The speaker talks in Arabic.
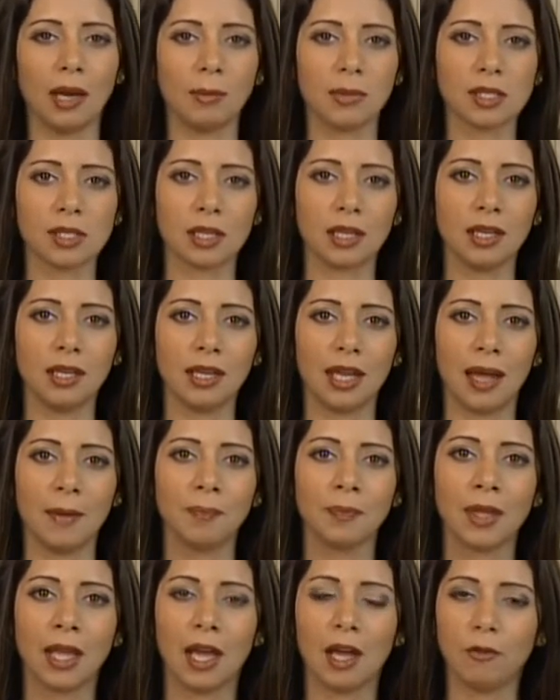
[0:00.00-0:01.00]

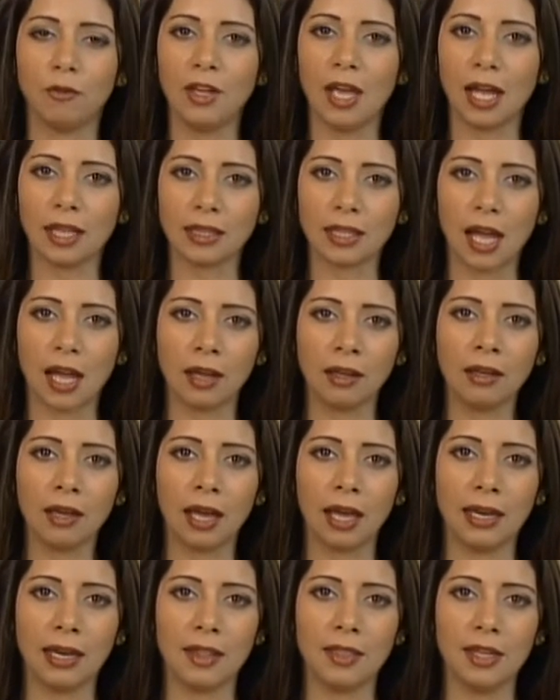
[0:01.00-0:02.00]
المصرية في
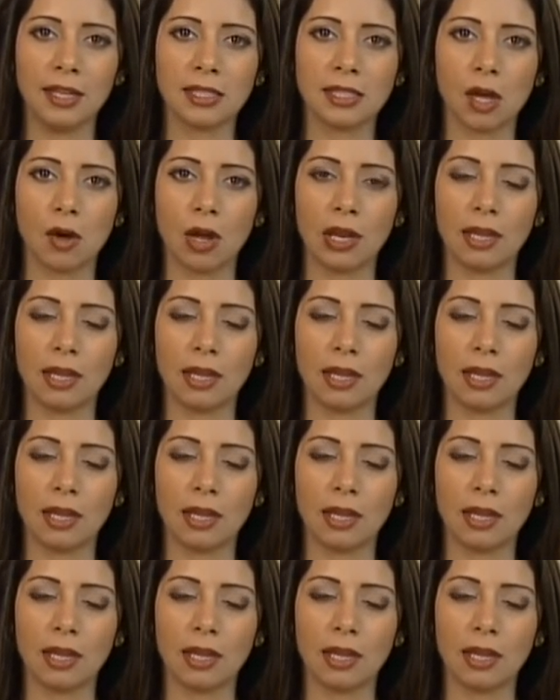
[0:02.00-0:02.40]
التحقيق الذي